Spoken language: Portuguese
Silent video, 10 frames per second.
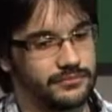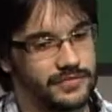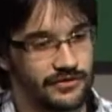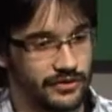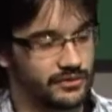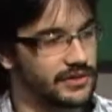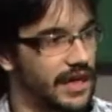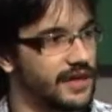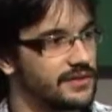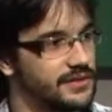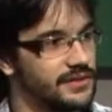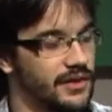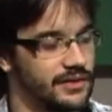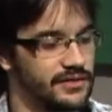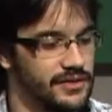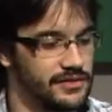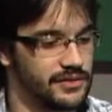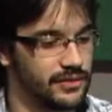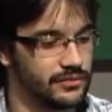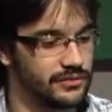da faculdade, assim, que era 13
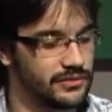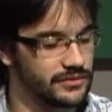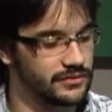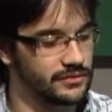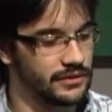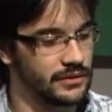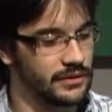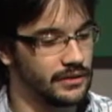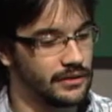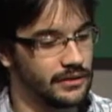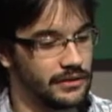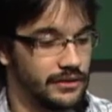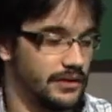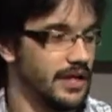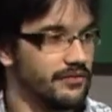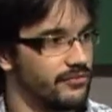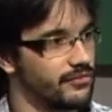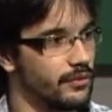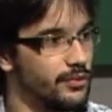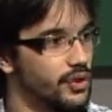de agosto. E daí
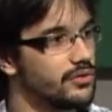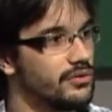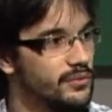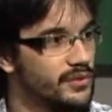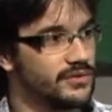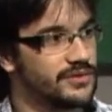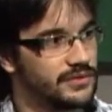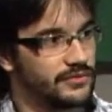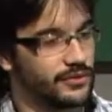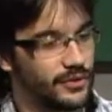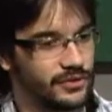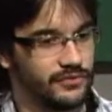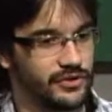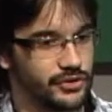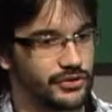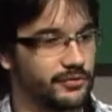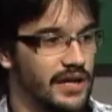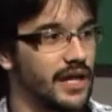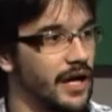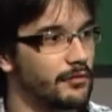combinou todo mundo, assim, foi meio que fechou
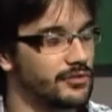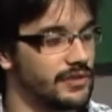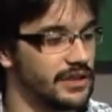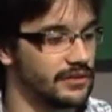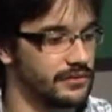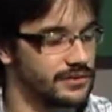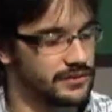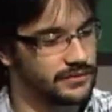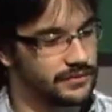bem rápido o elenco, assim.